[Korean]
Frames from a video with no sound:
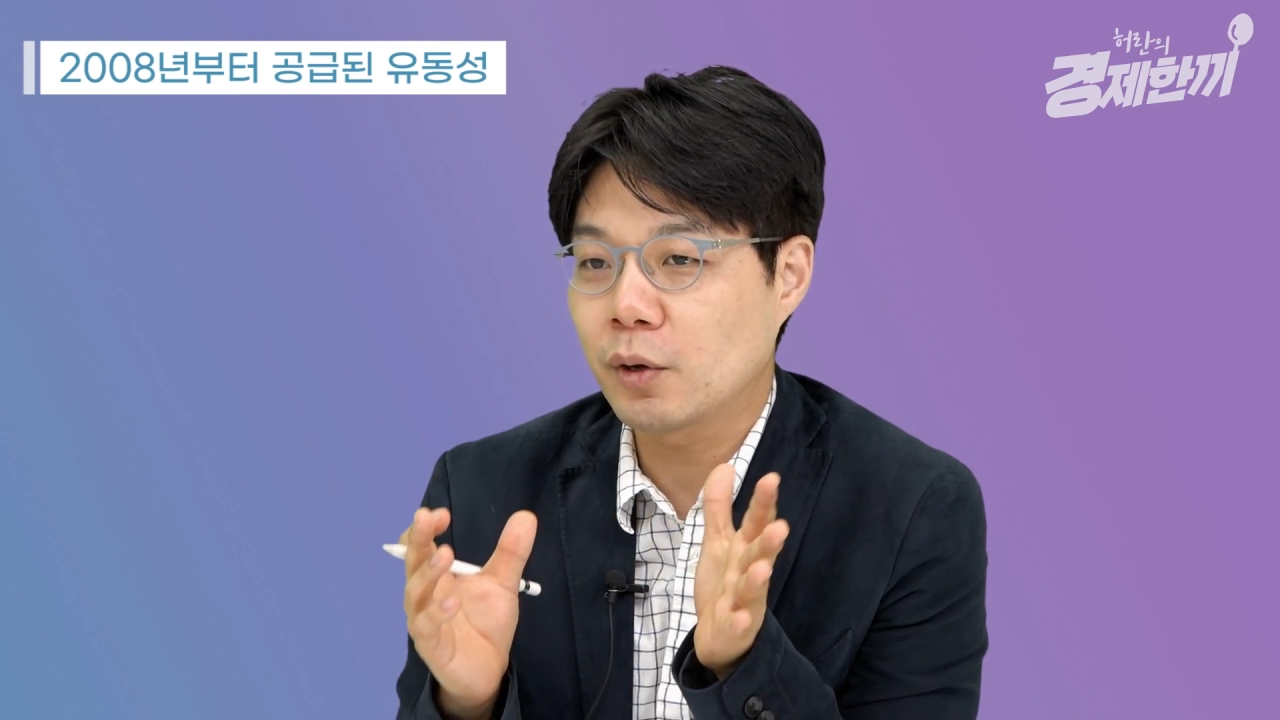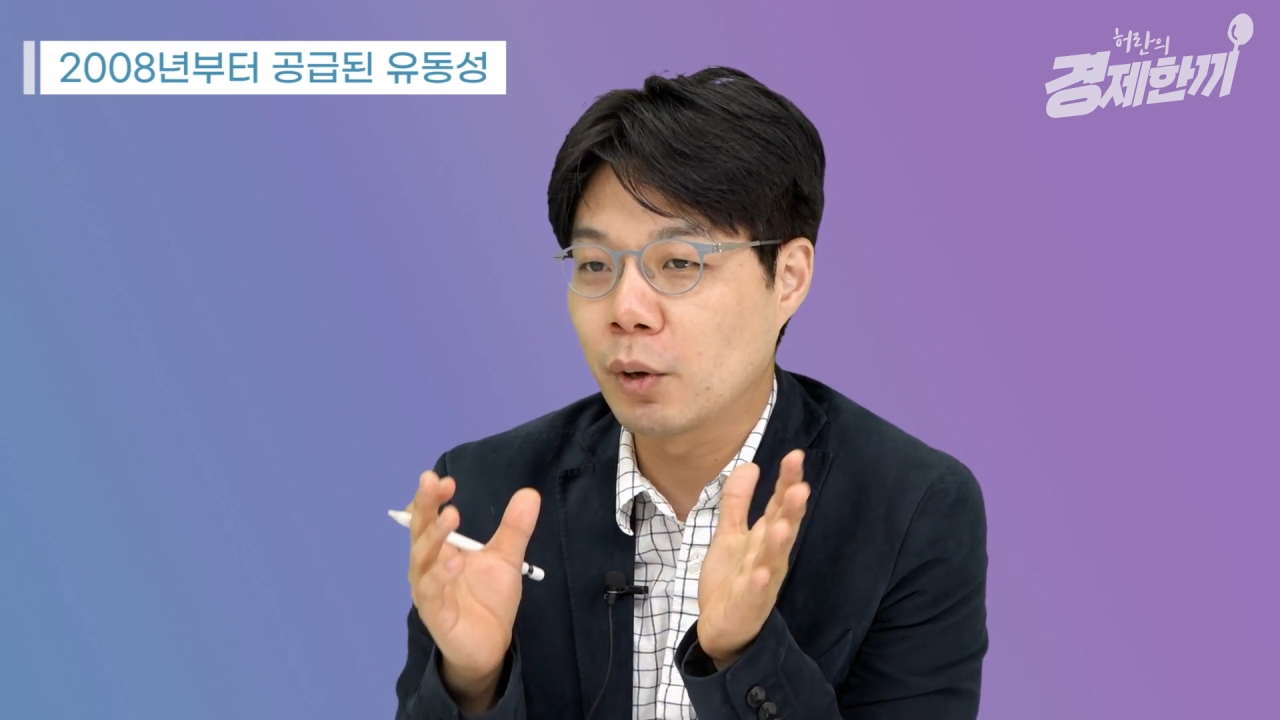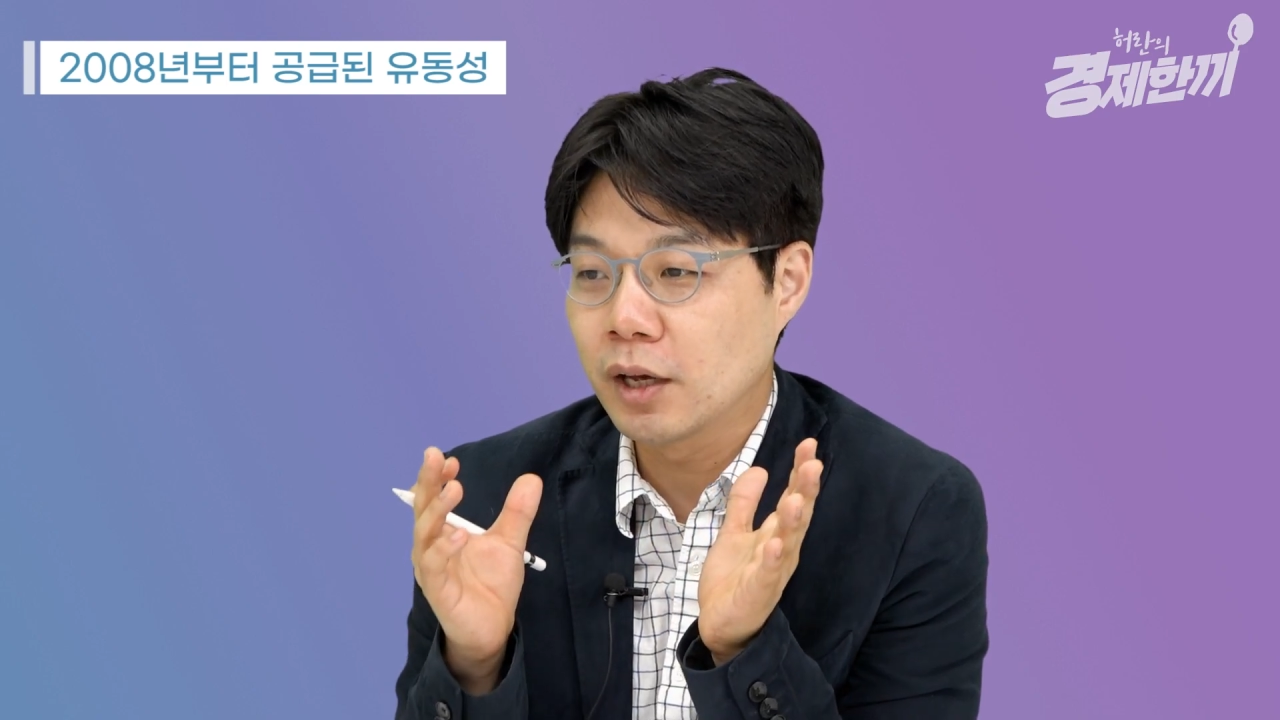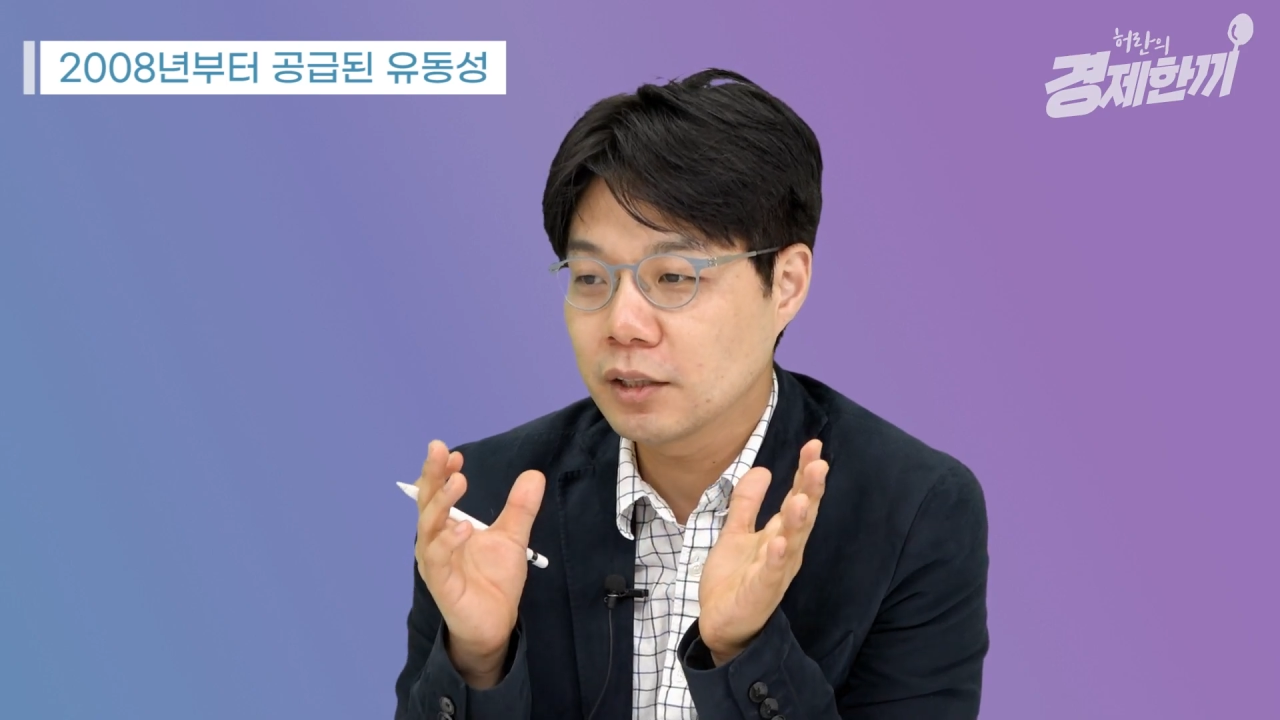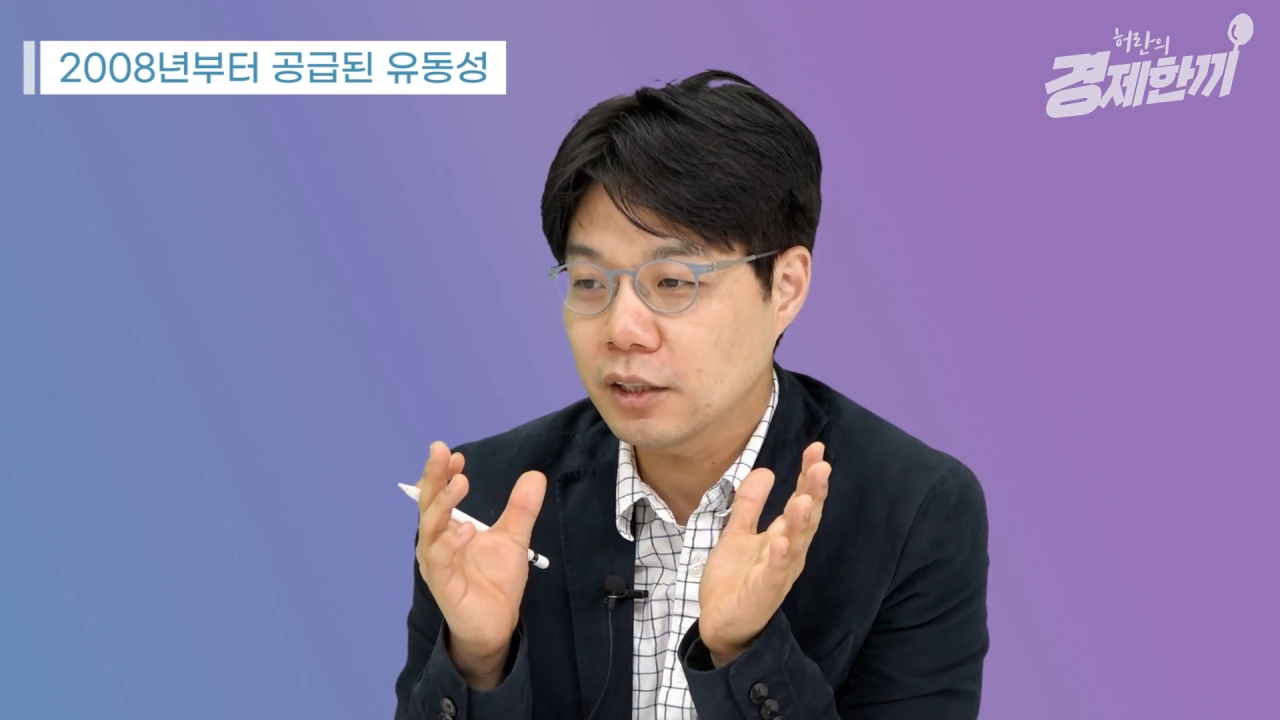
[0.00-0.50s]

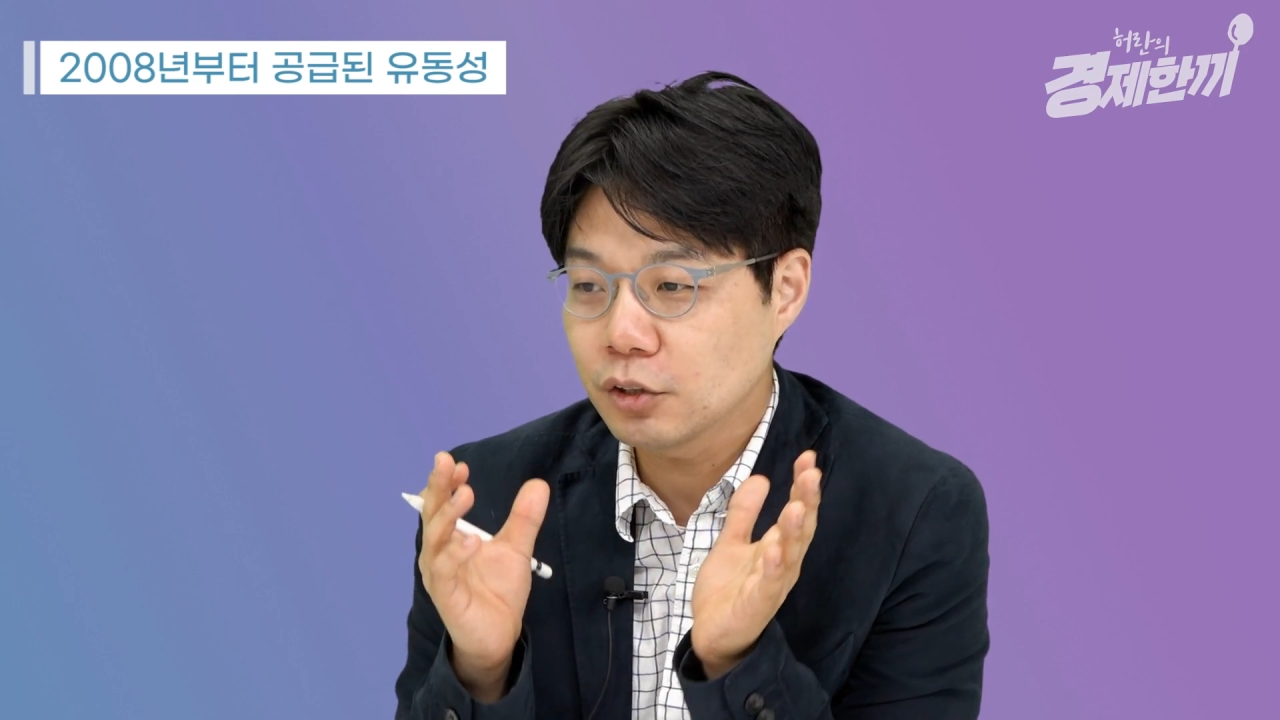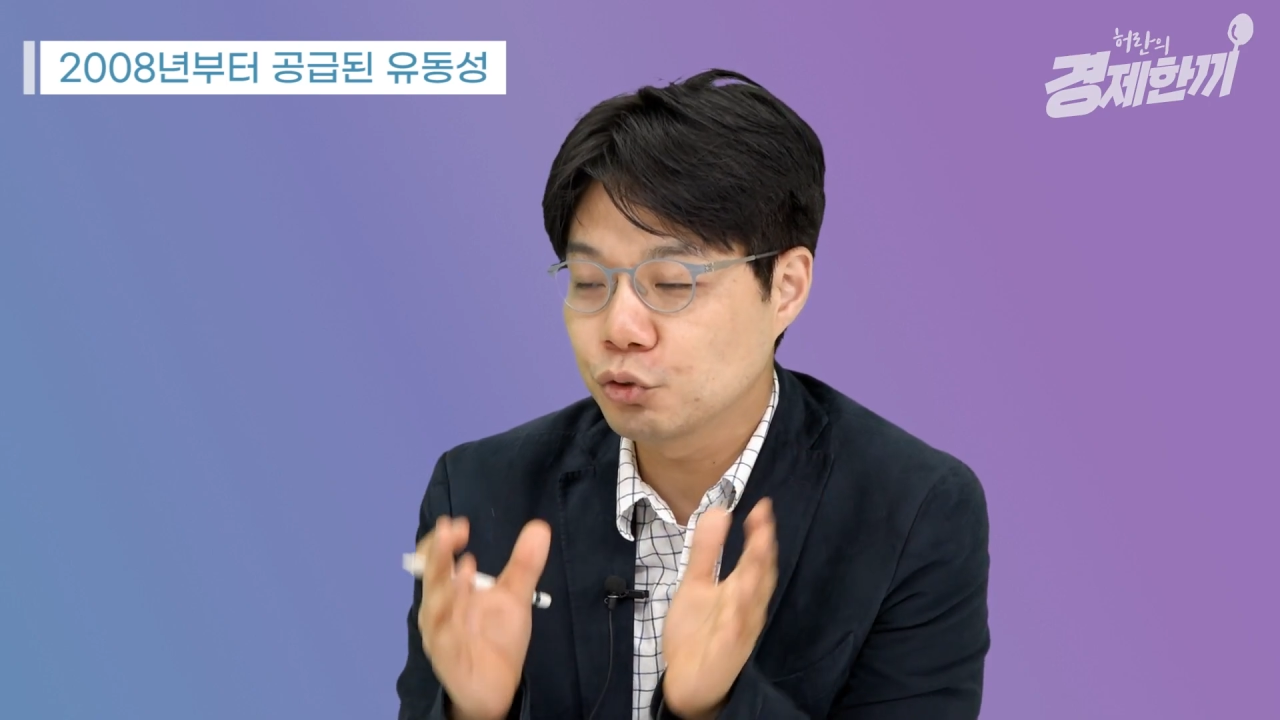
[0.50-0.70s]
굉장히